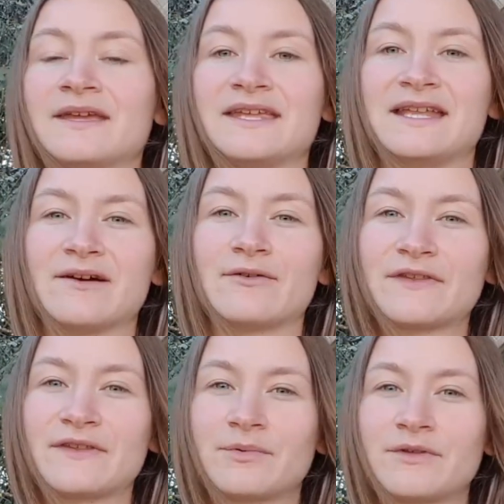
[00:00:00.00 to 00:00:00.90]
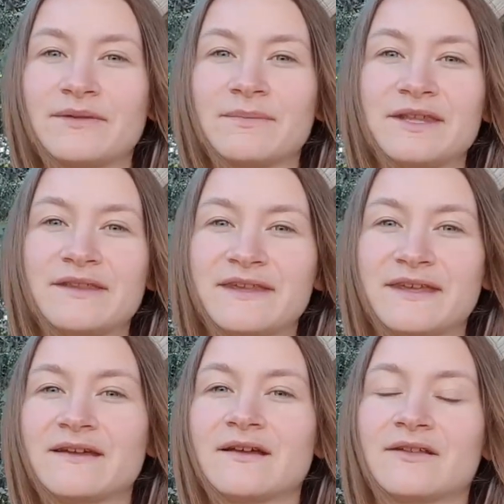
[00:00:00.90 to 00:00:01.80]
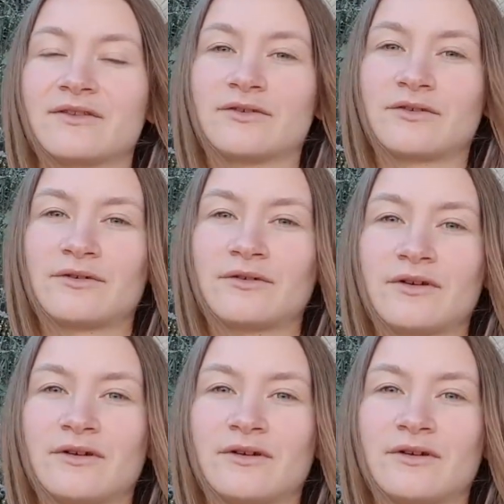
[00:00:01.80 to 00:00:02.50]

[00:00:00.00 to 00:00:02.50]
Il y a aussi possibilité de